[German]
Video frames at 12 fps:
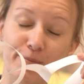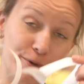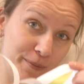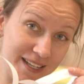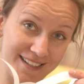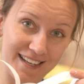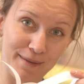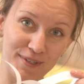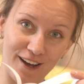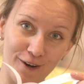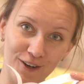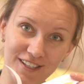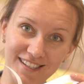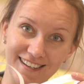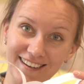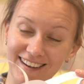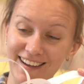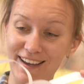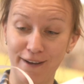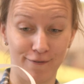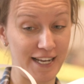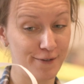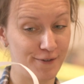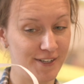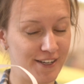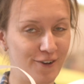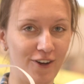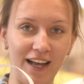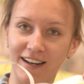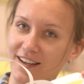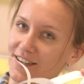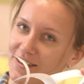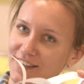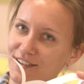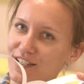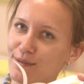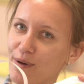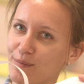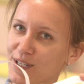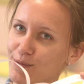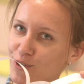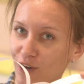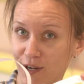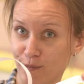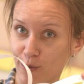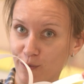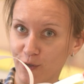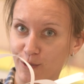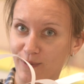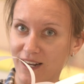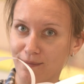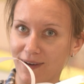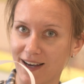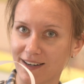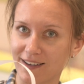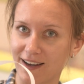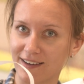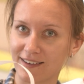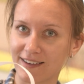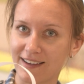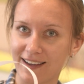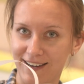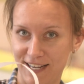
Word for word: Probiert selbst aus, Vielleicht findet ihr noch andere Tricks, die man mit dem tollen Möbiusband machen kann.